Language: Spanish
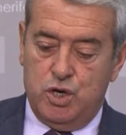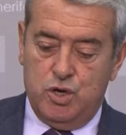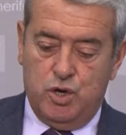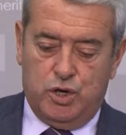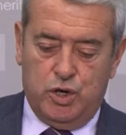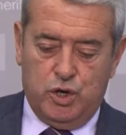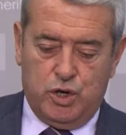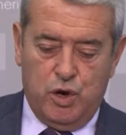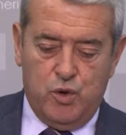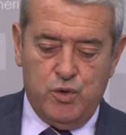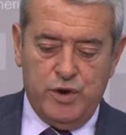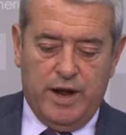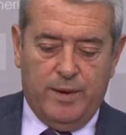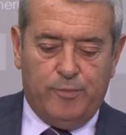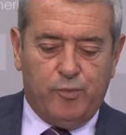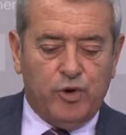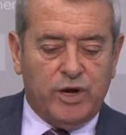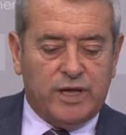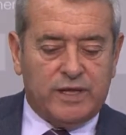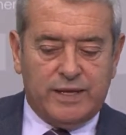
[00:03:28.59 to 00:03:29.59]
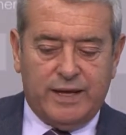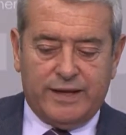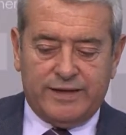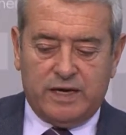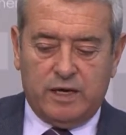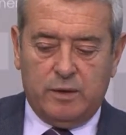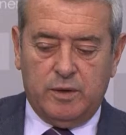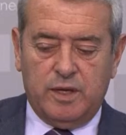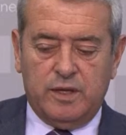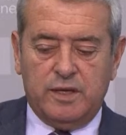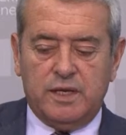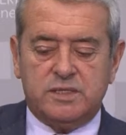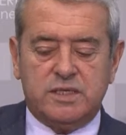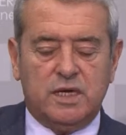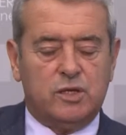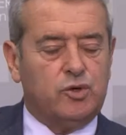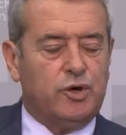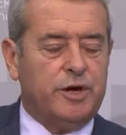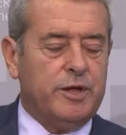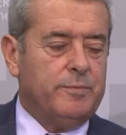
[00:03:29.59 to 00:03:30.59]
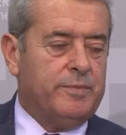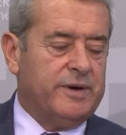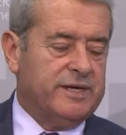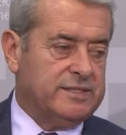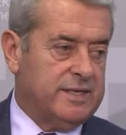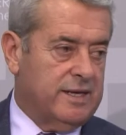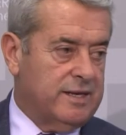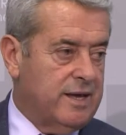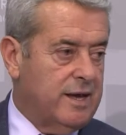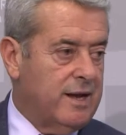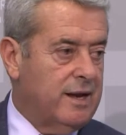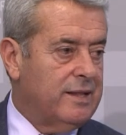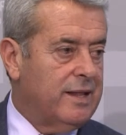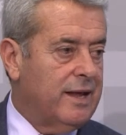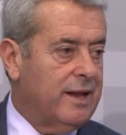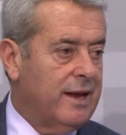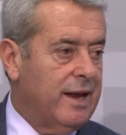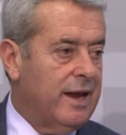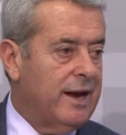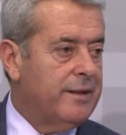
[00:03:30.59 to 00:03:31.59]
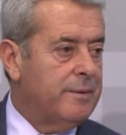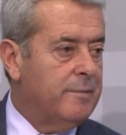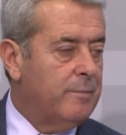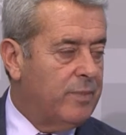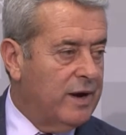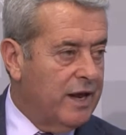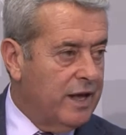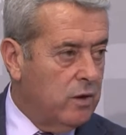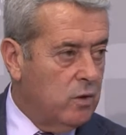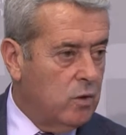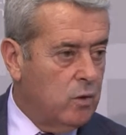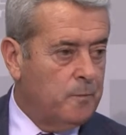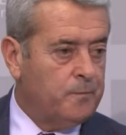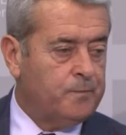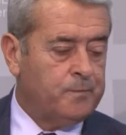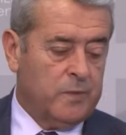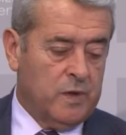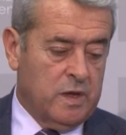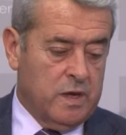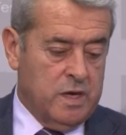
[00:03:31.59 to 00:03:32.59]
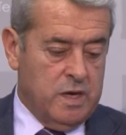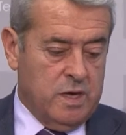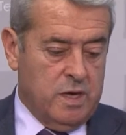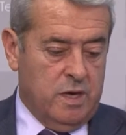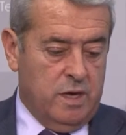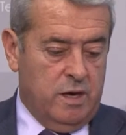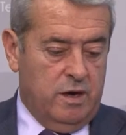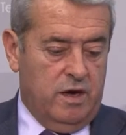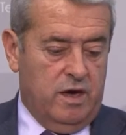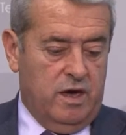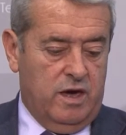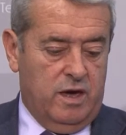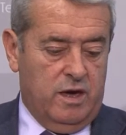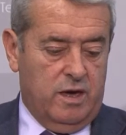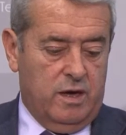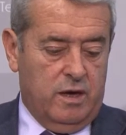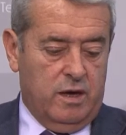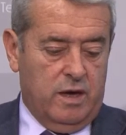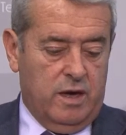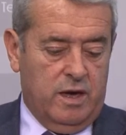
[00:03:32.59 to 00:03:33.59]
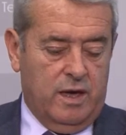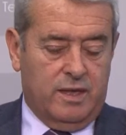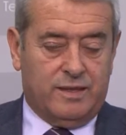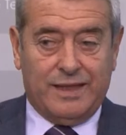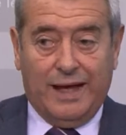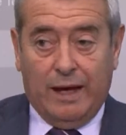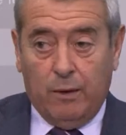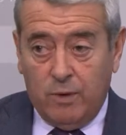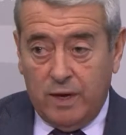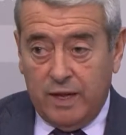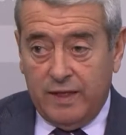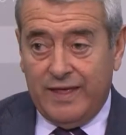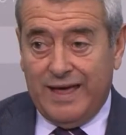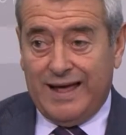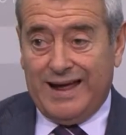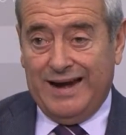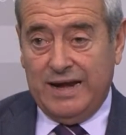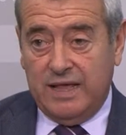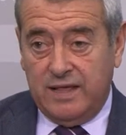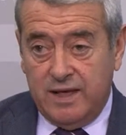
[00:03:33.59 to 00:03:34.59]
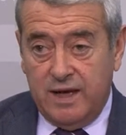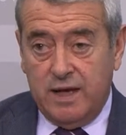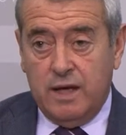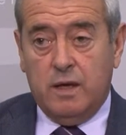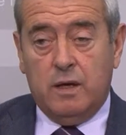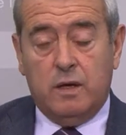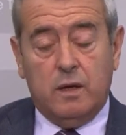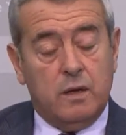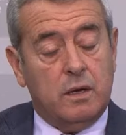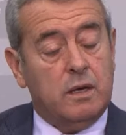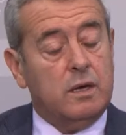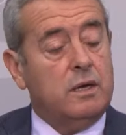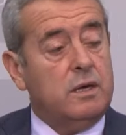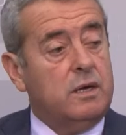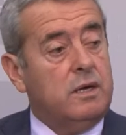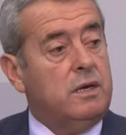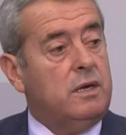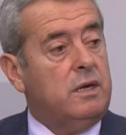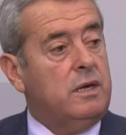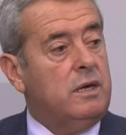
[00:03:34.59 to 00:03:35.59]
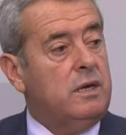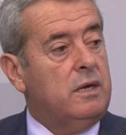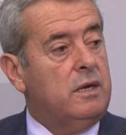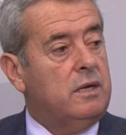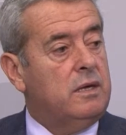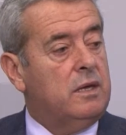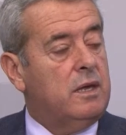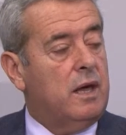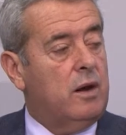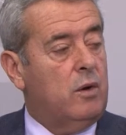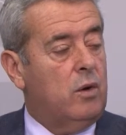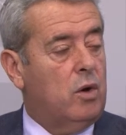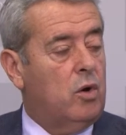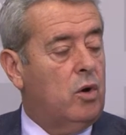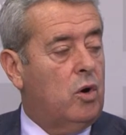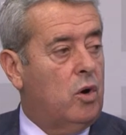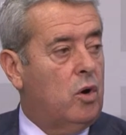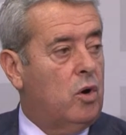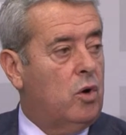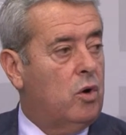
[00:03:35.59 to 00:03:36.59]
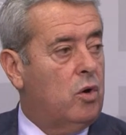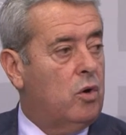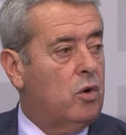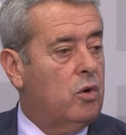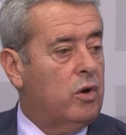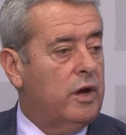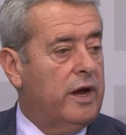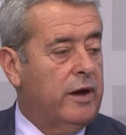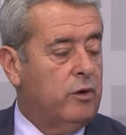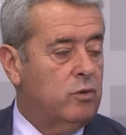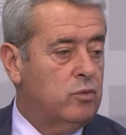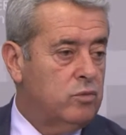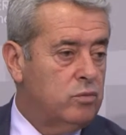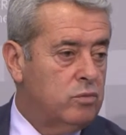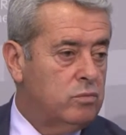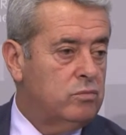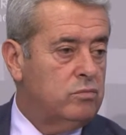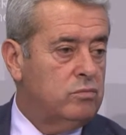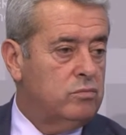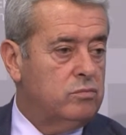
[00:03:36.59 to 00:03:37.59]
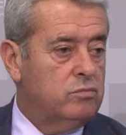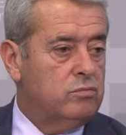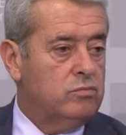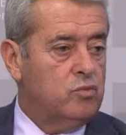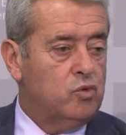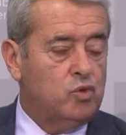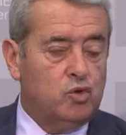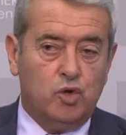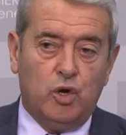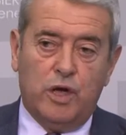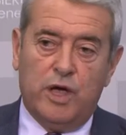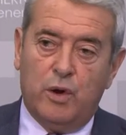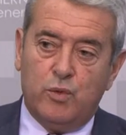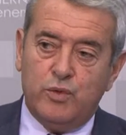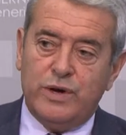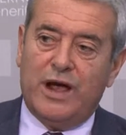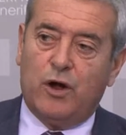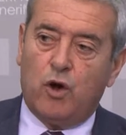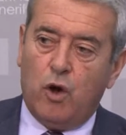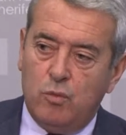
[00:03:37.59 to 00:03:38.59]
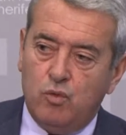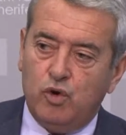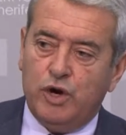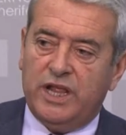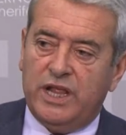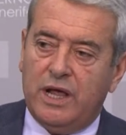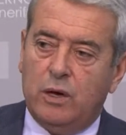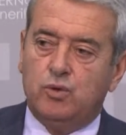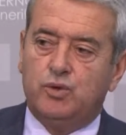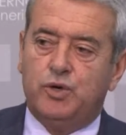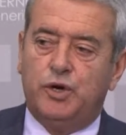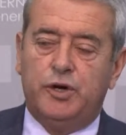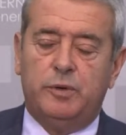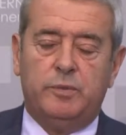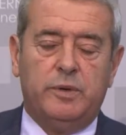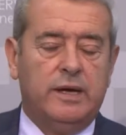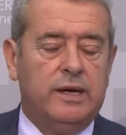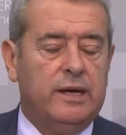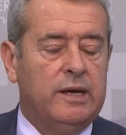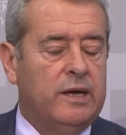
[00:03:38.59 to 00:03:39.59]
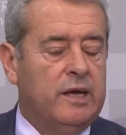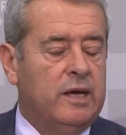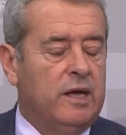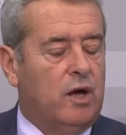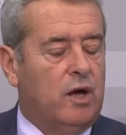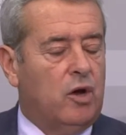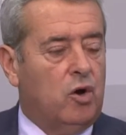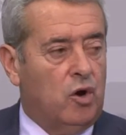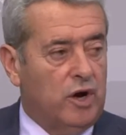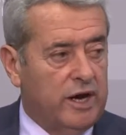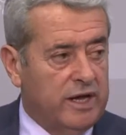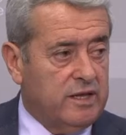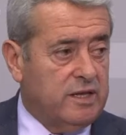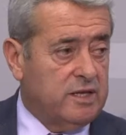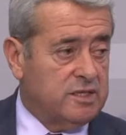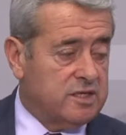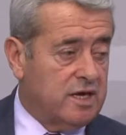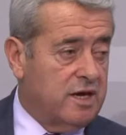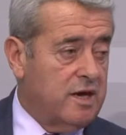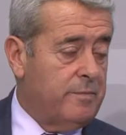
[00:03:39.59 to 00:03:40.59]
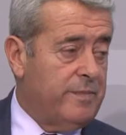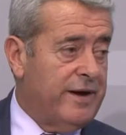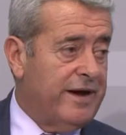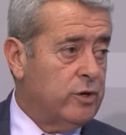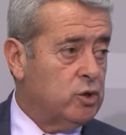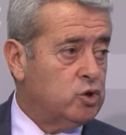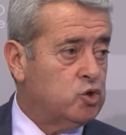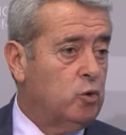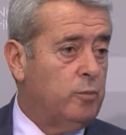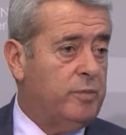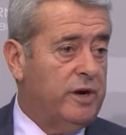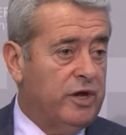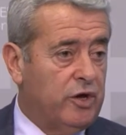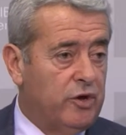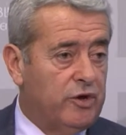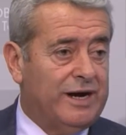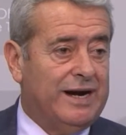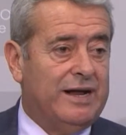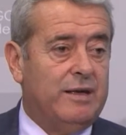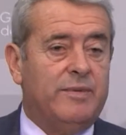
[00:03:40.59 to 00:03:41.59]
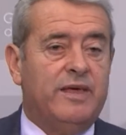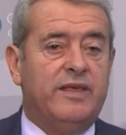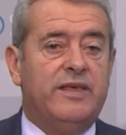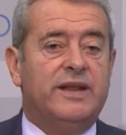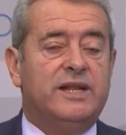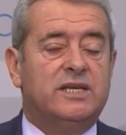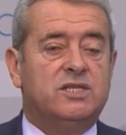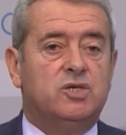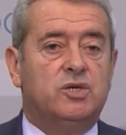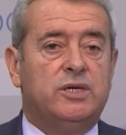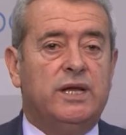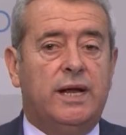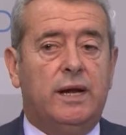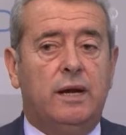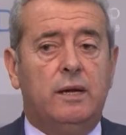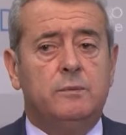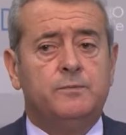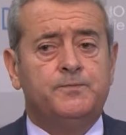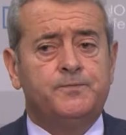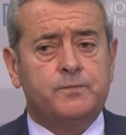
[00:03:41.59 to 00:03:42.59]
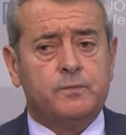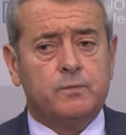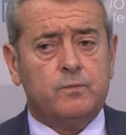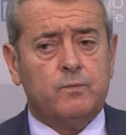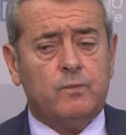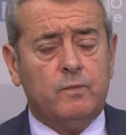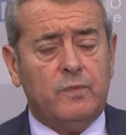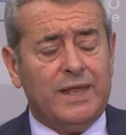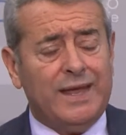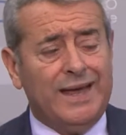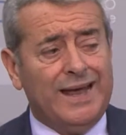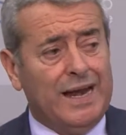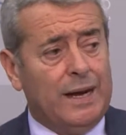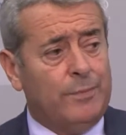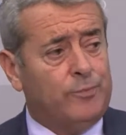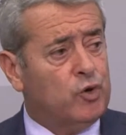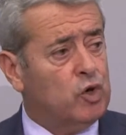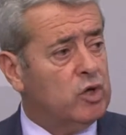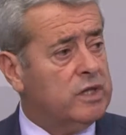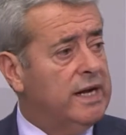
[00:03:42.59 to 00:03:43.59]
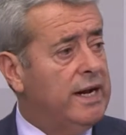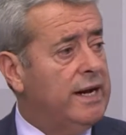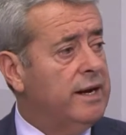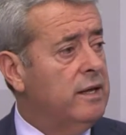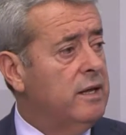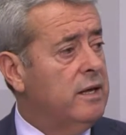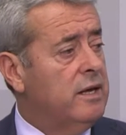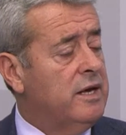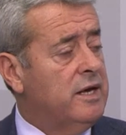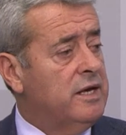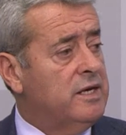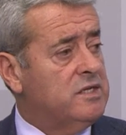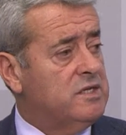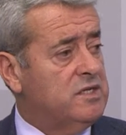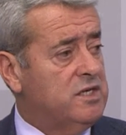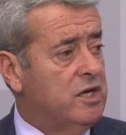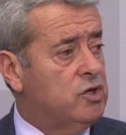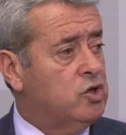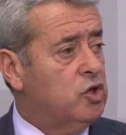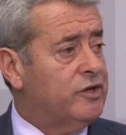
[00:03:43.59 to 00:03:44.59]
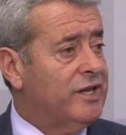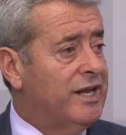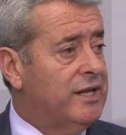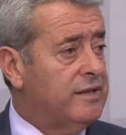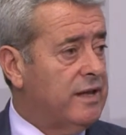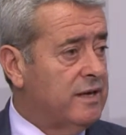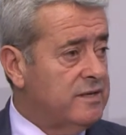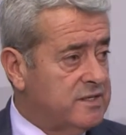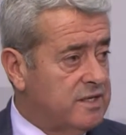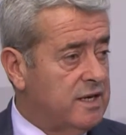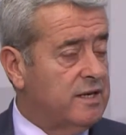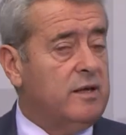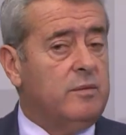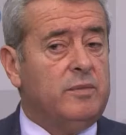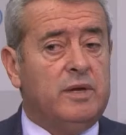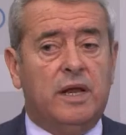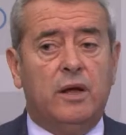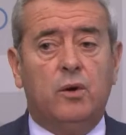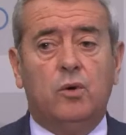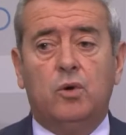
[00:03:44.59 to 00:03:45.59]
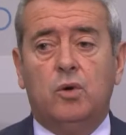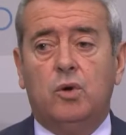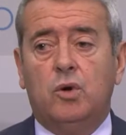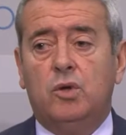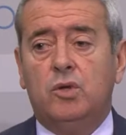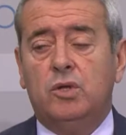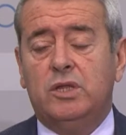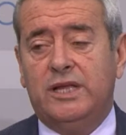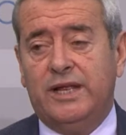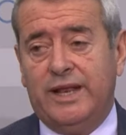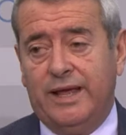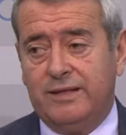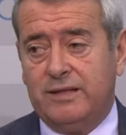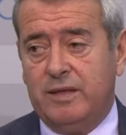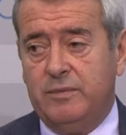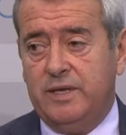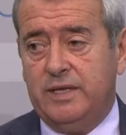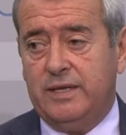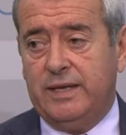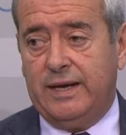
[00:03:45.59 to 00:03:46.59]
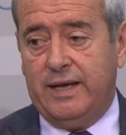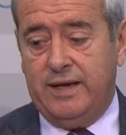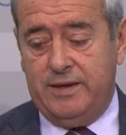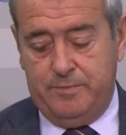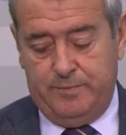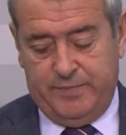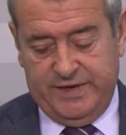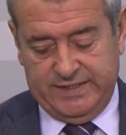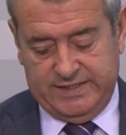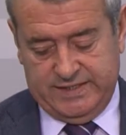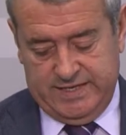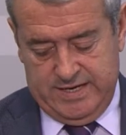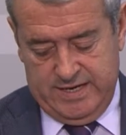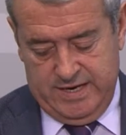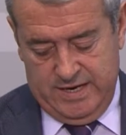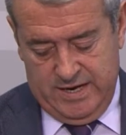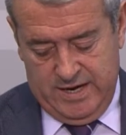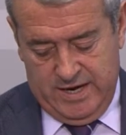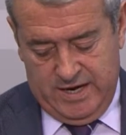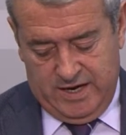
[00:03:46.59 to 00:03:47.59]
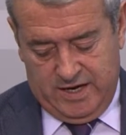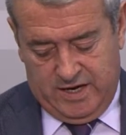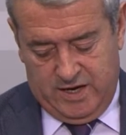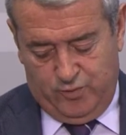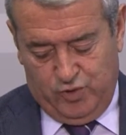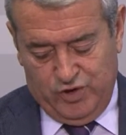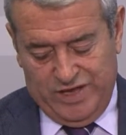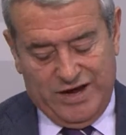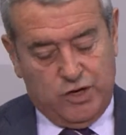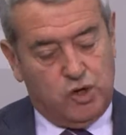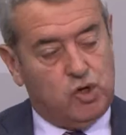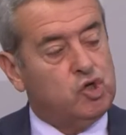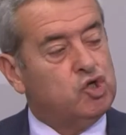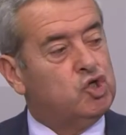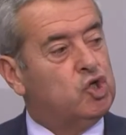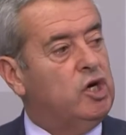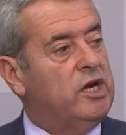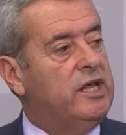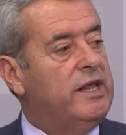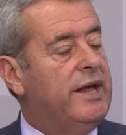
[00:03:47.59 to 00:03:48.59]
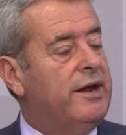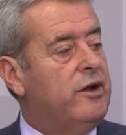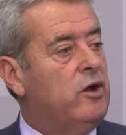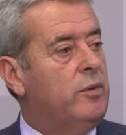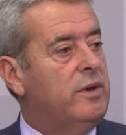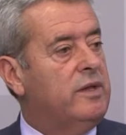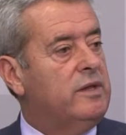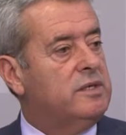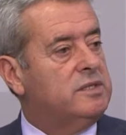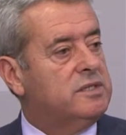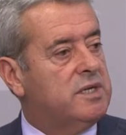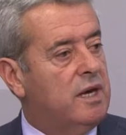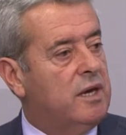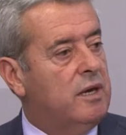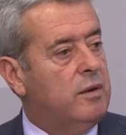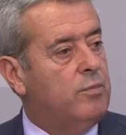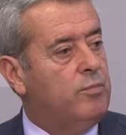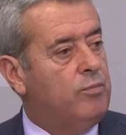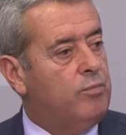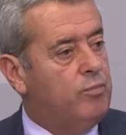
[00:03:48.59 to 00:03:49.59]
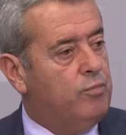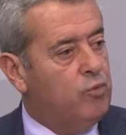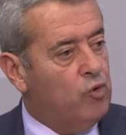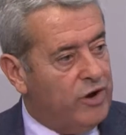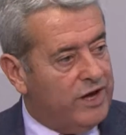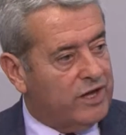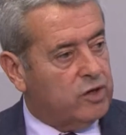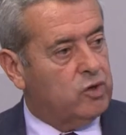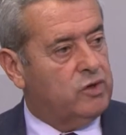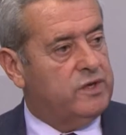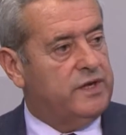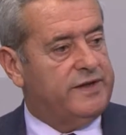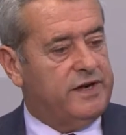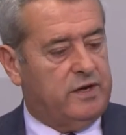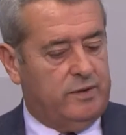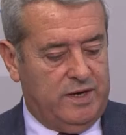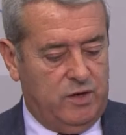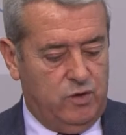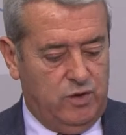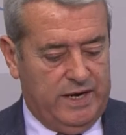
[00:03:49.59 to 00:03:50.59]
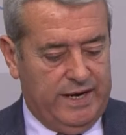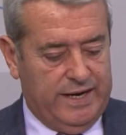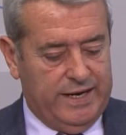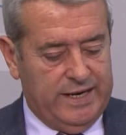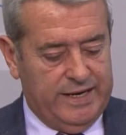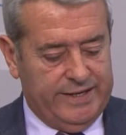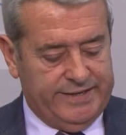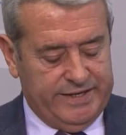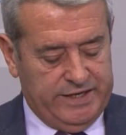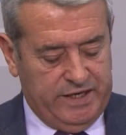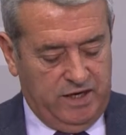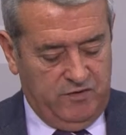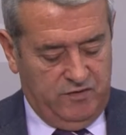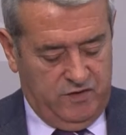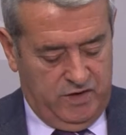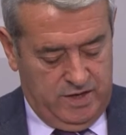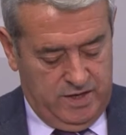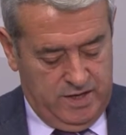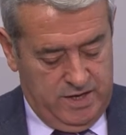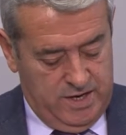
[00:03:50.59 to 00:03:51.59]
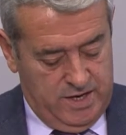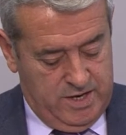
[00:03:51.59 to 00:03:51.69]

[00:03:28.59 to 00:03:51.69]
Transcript: Yo creo que es una apuesta a través del sector empresarial de crear empleo eh, estable, de calidad y, desde luego, en un mundo y en una comunidad autónoma con índices de paro superior a la media nacional, el aportar 137.000 euros directamente a las empresas que puedan consolidar 96 puestos de trabajo en la isla de Tenerife,